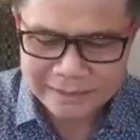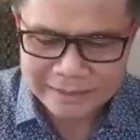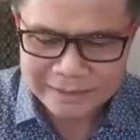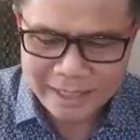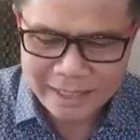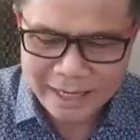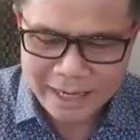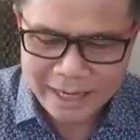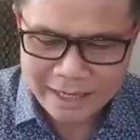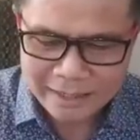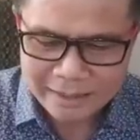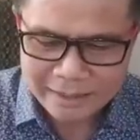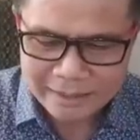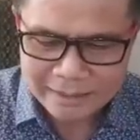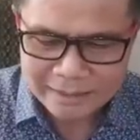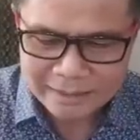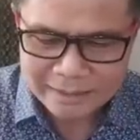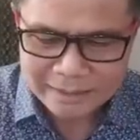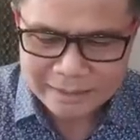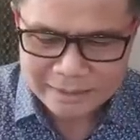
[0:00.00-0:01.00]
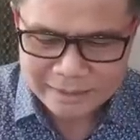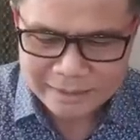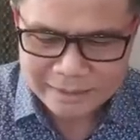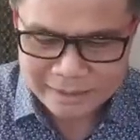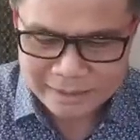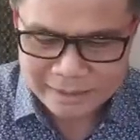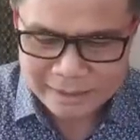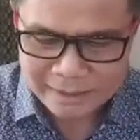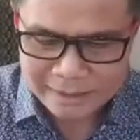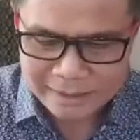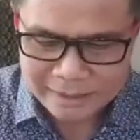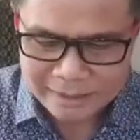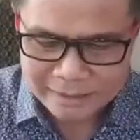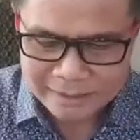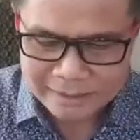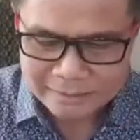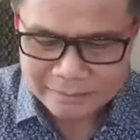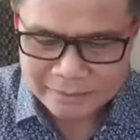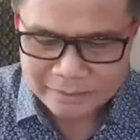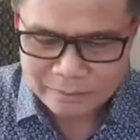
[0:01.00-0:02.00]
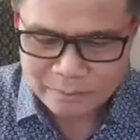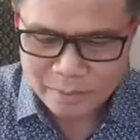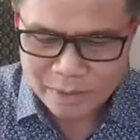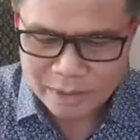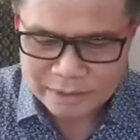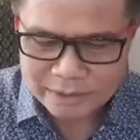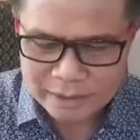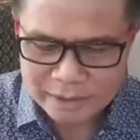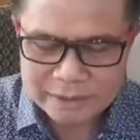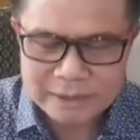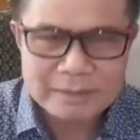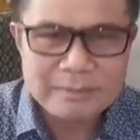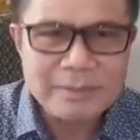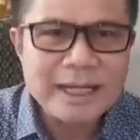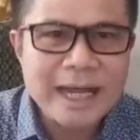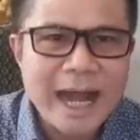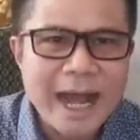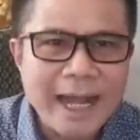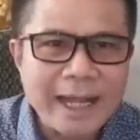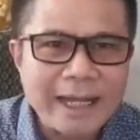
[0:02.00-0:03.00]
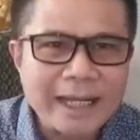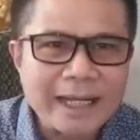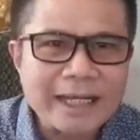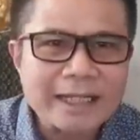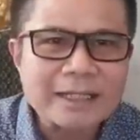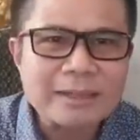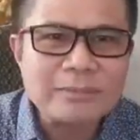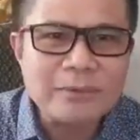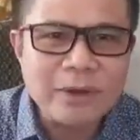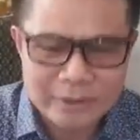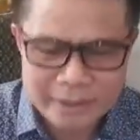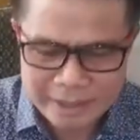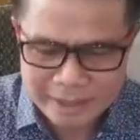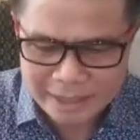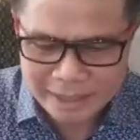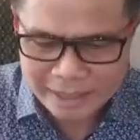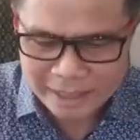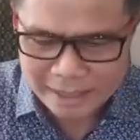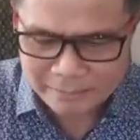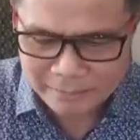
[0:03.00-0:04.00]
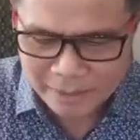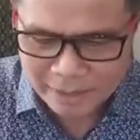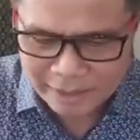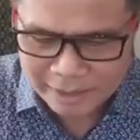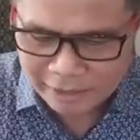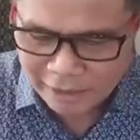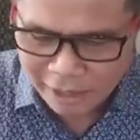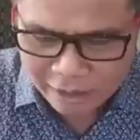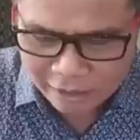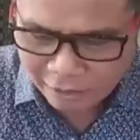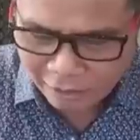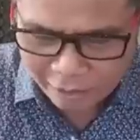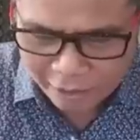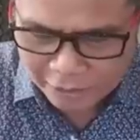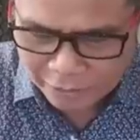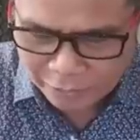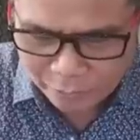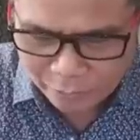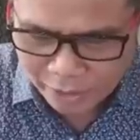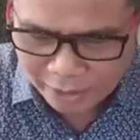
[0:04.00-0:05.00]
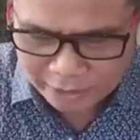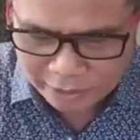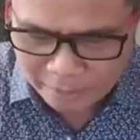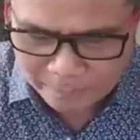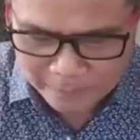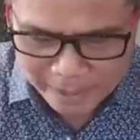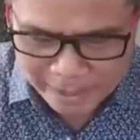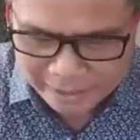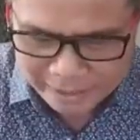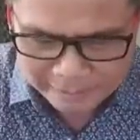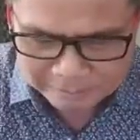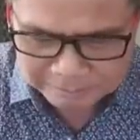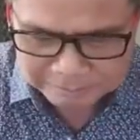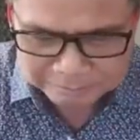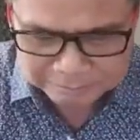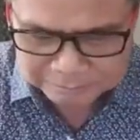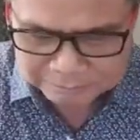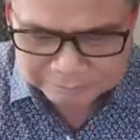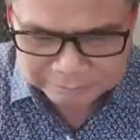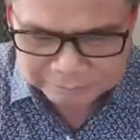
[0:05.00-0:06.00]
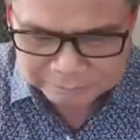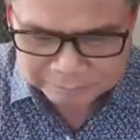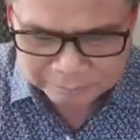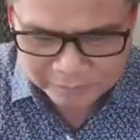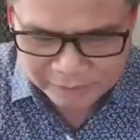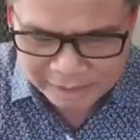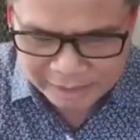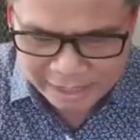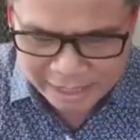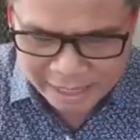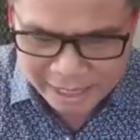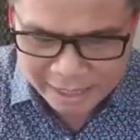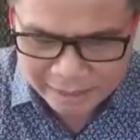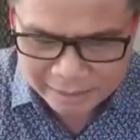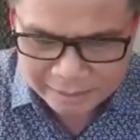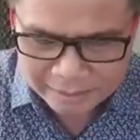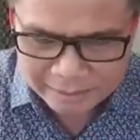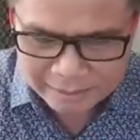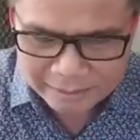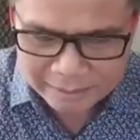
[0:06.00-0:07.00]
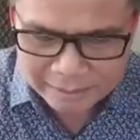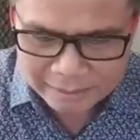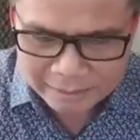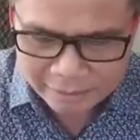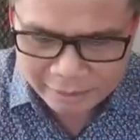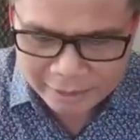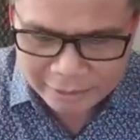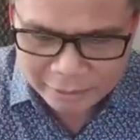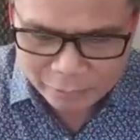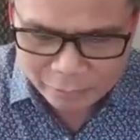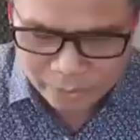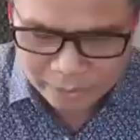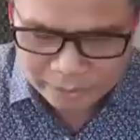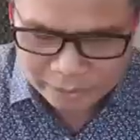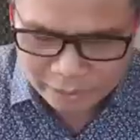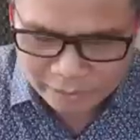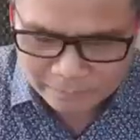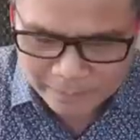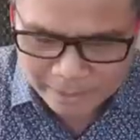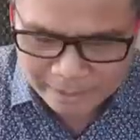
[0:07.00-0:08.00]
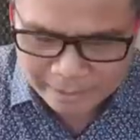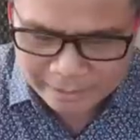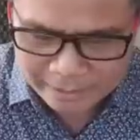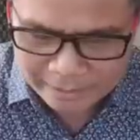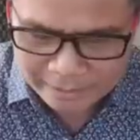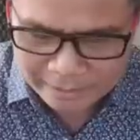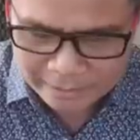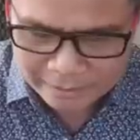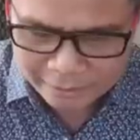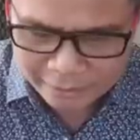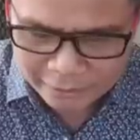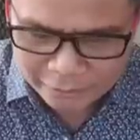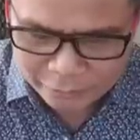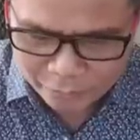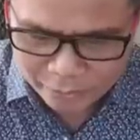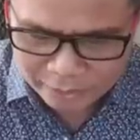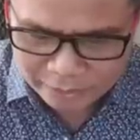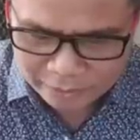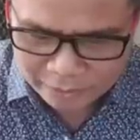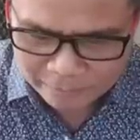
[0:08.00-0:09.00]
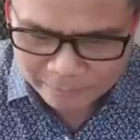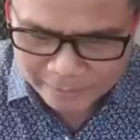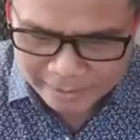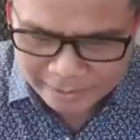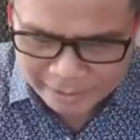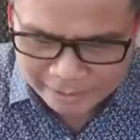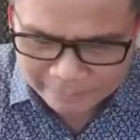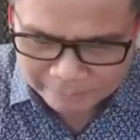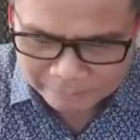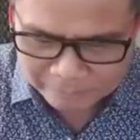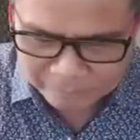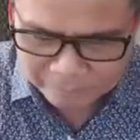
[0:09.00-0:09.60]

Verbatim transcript: นะฮะอ่าเขาบอกว่าเชื่อถือไม่ได้อะไรตำนองนี้นะครับอันนี้ก็คอยดูกันต่อไปครับนะคอยดูกันต่อไปคอยดูกันต่อไปครับ